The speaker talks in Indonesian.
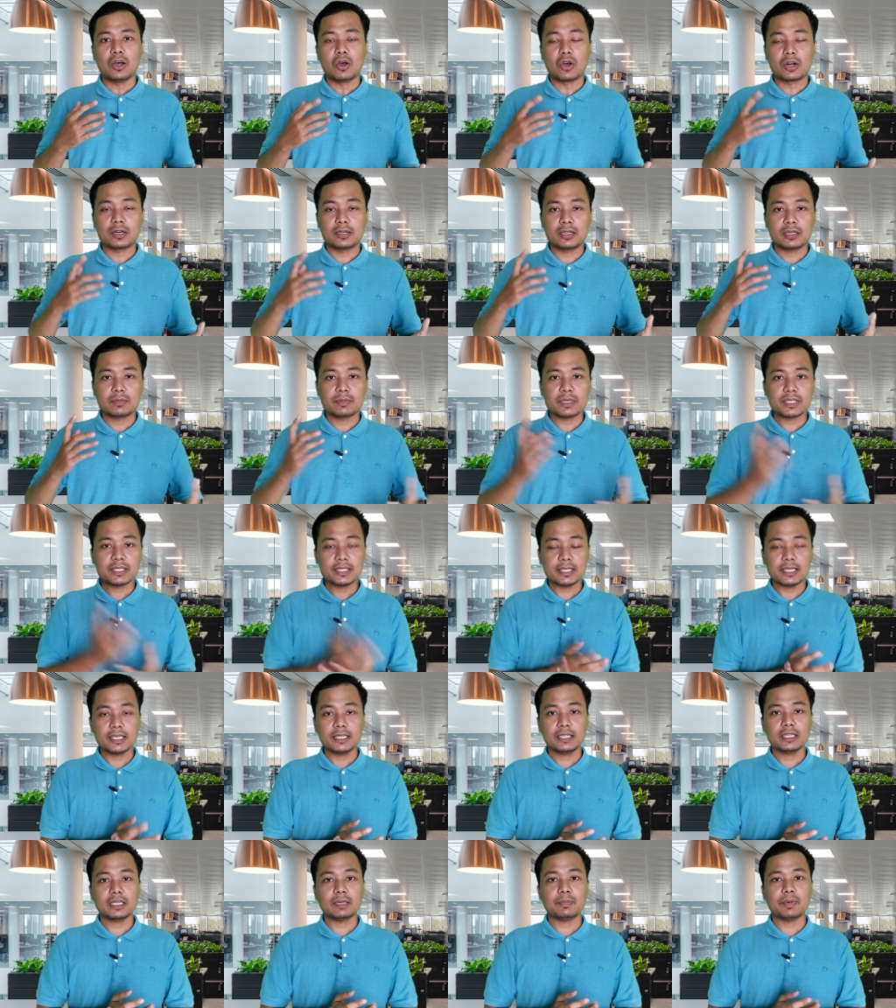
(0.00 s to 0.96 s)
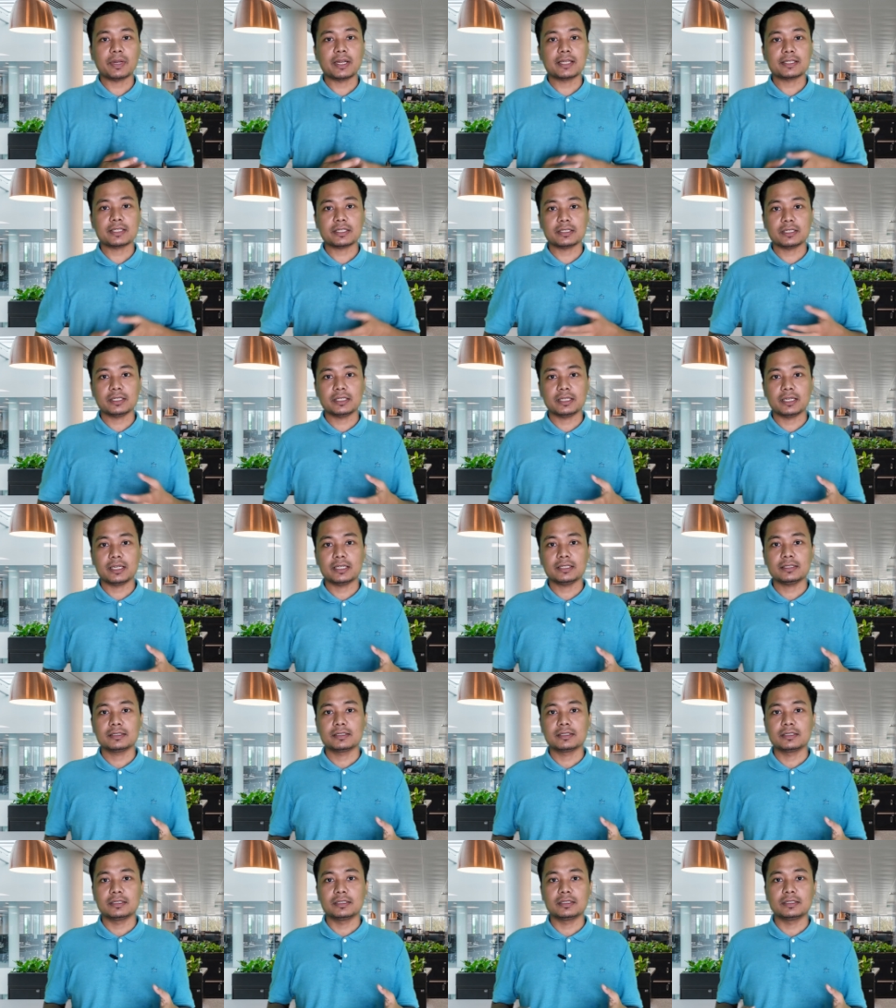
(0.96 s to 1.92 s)
order mesin kepada
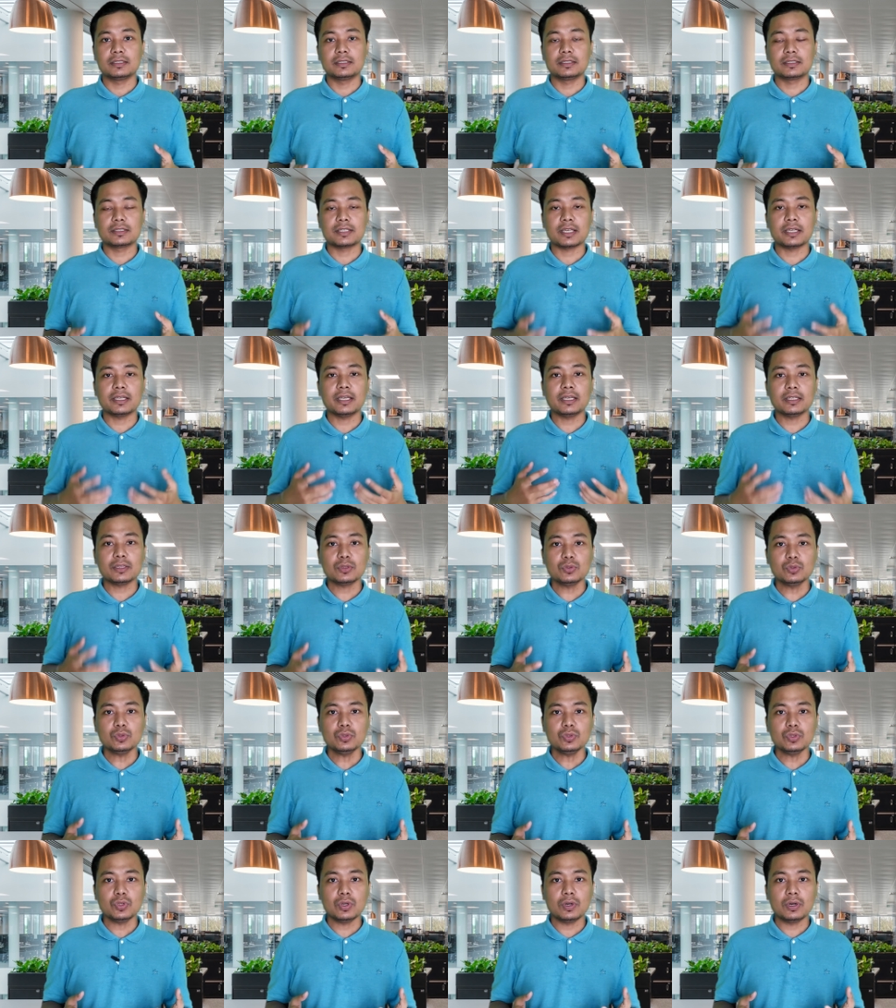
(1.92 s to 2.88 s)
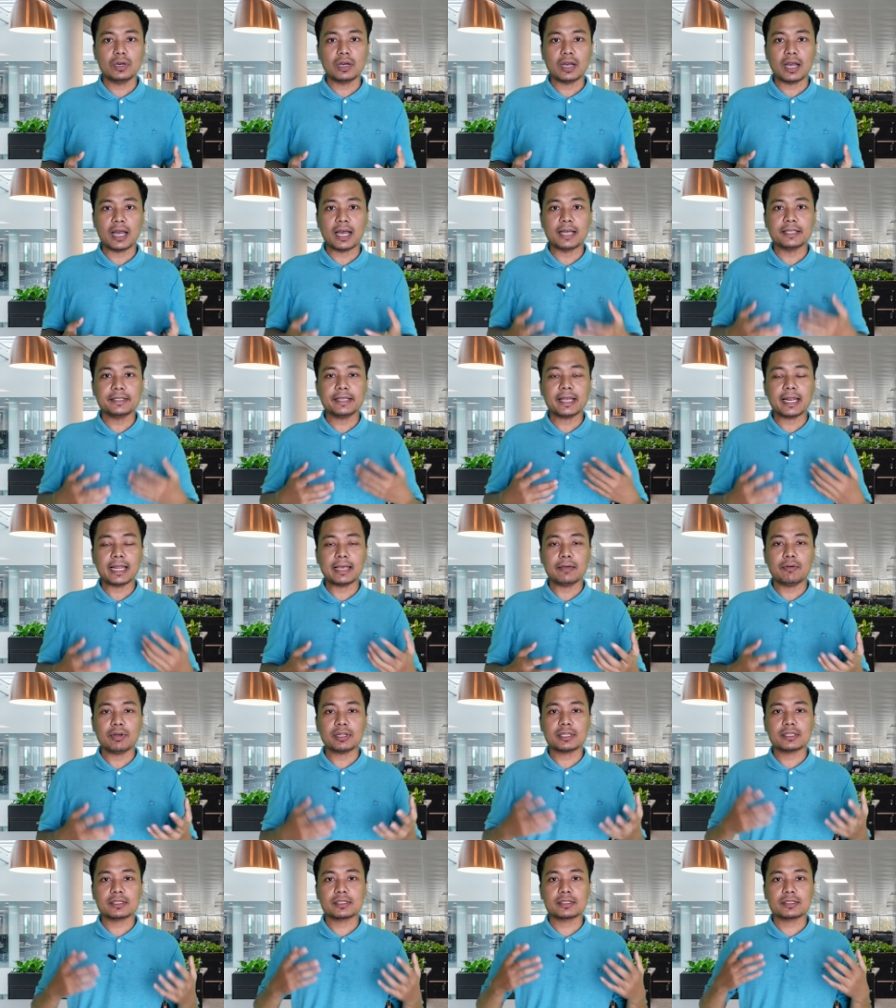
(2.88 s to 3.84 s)
saya, e, saya itu hanya
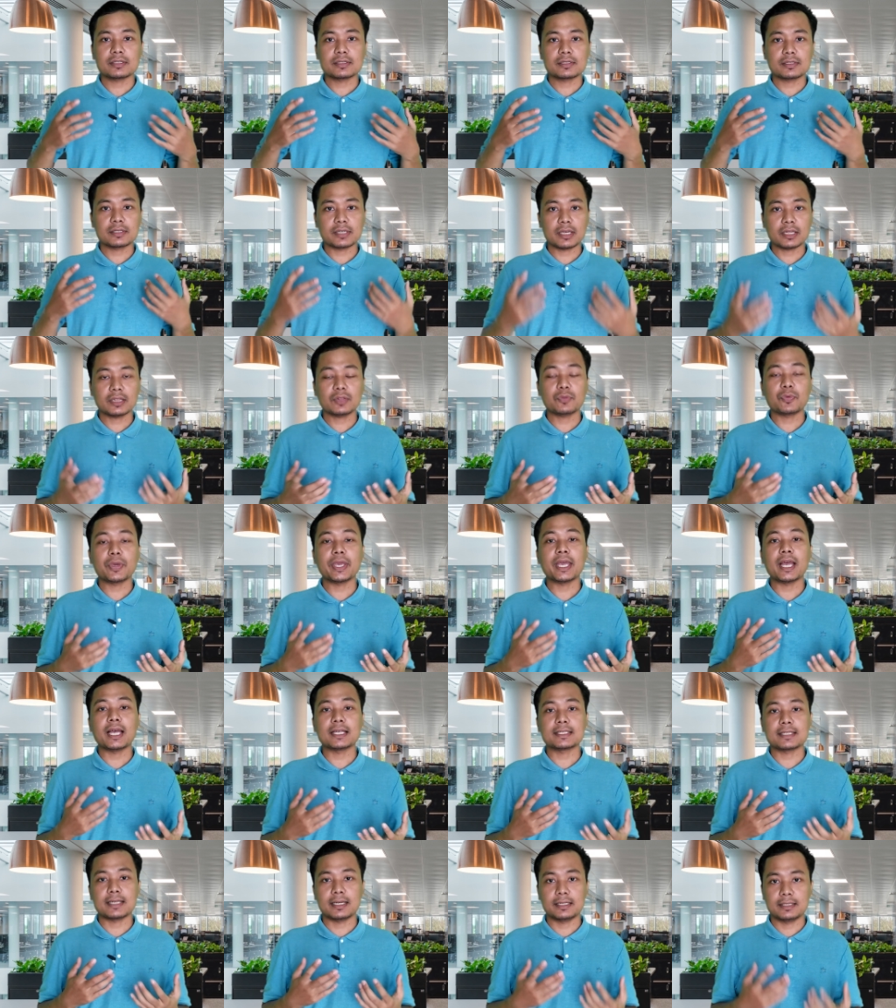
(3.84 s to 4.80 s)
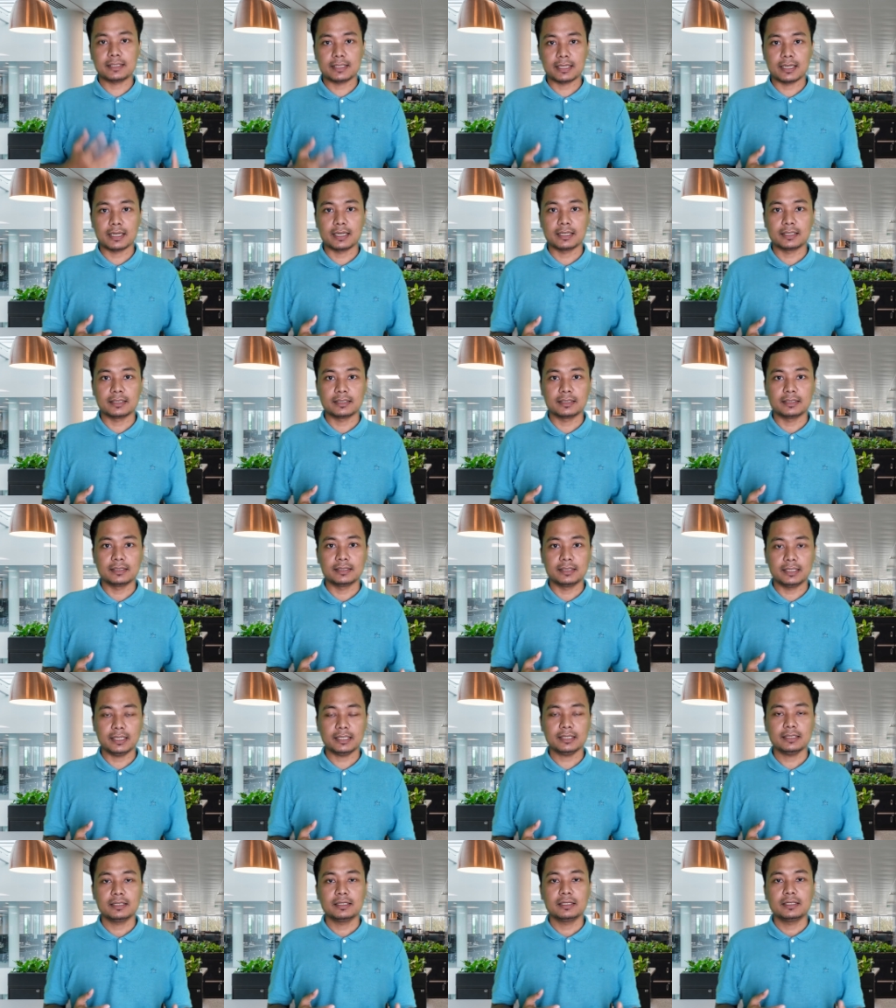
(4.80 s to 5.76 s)
lewat chat WA saja
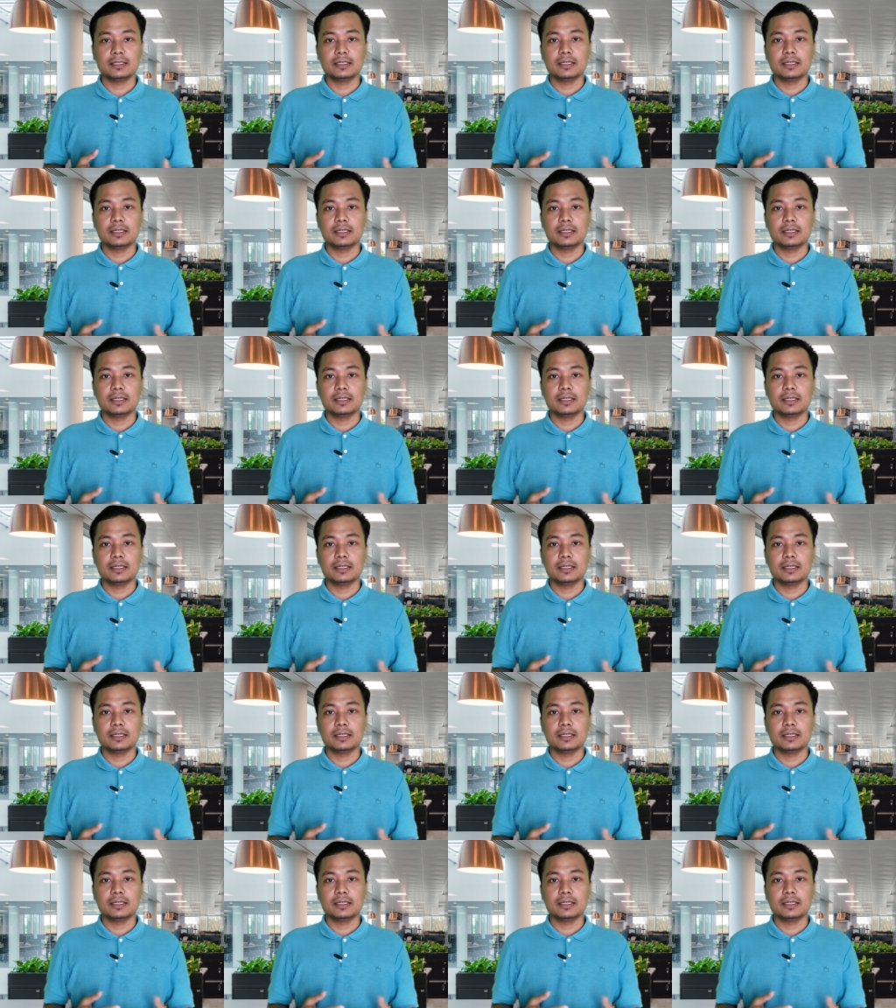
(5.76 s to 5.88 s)
ya.